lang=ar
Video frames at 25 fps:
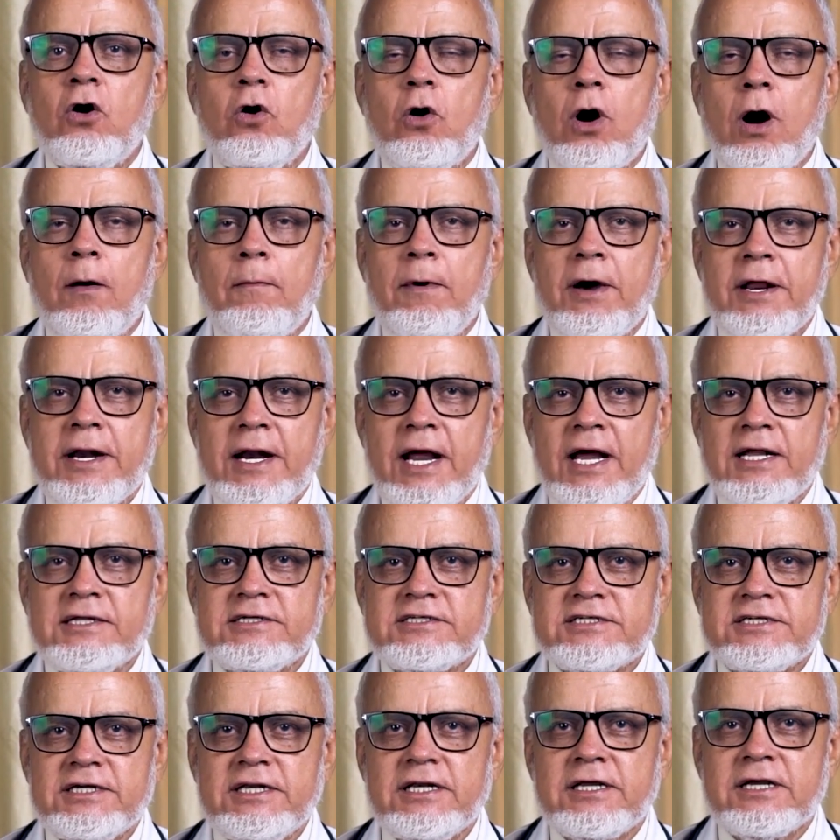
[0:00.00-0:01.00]
هو عباره
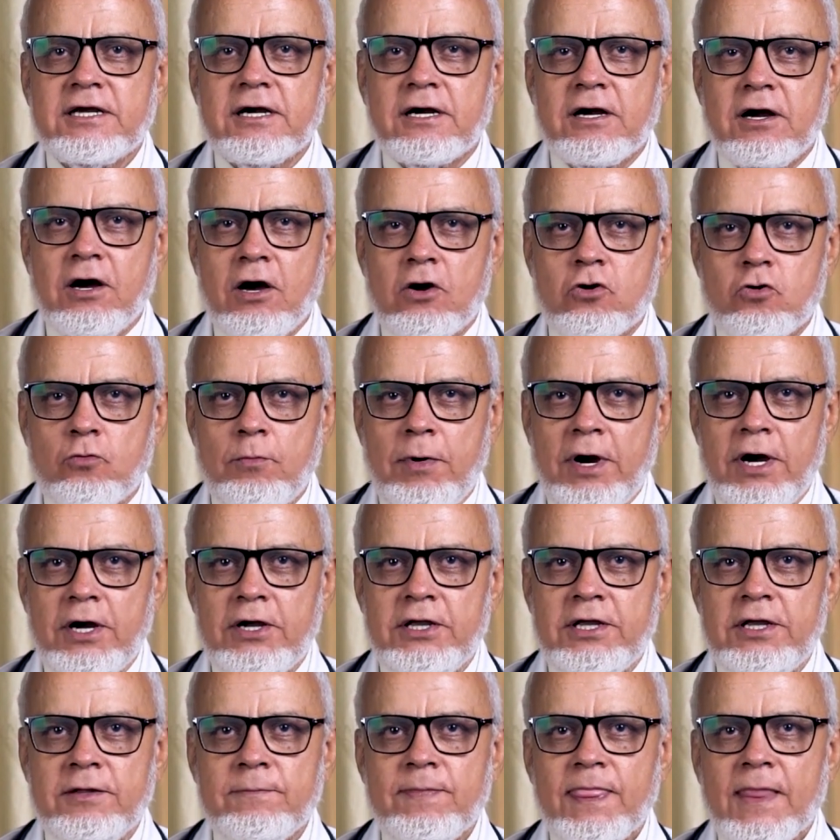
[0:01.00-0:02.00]
عن سلك
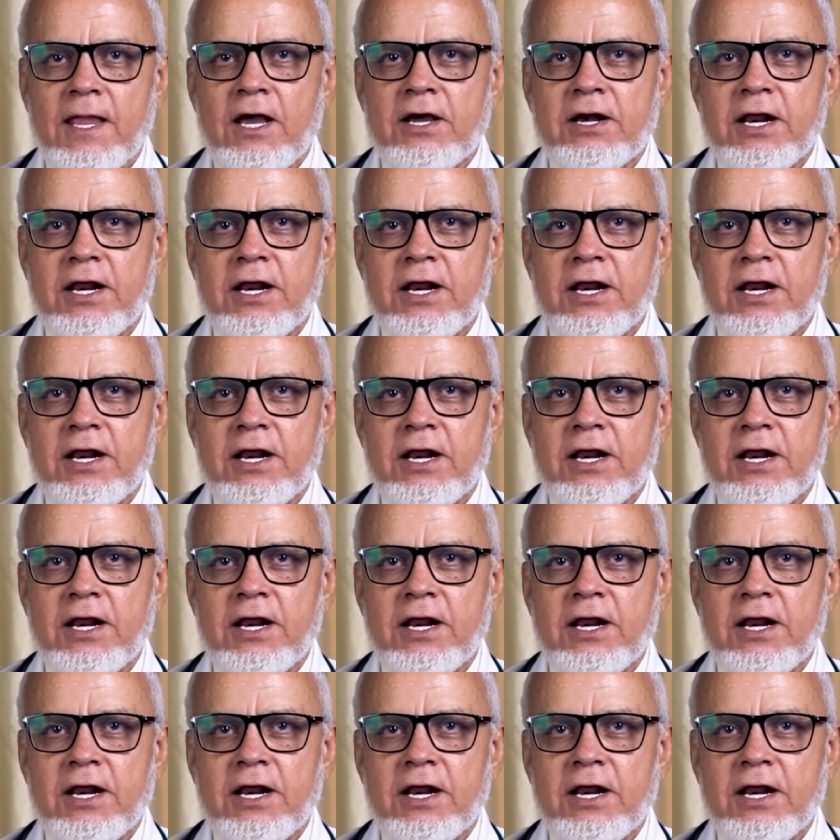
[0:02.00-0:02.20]
كهربائي